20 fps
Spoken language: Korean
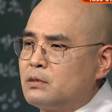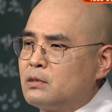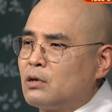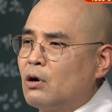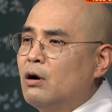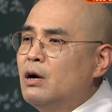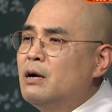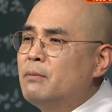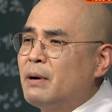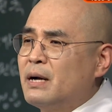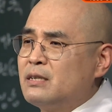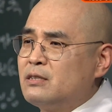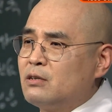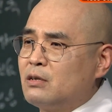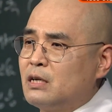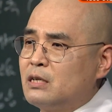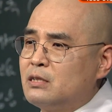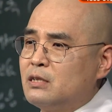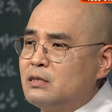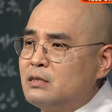덜
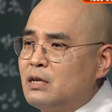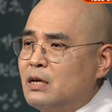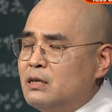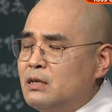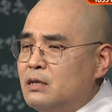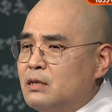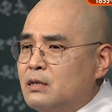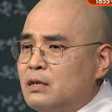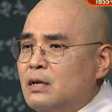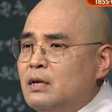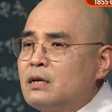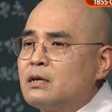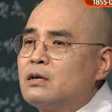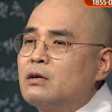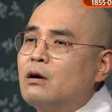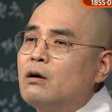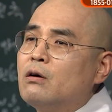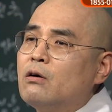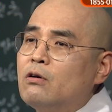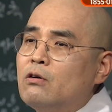발전했을 때는
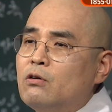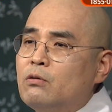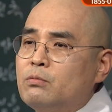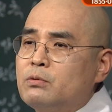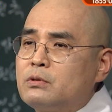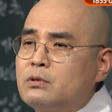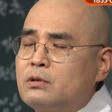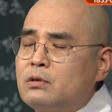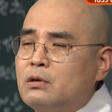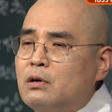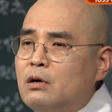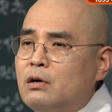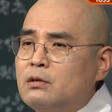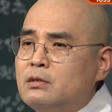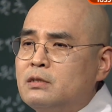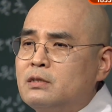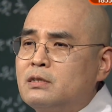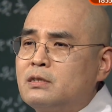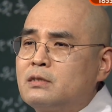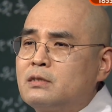그런 걸로부터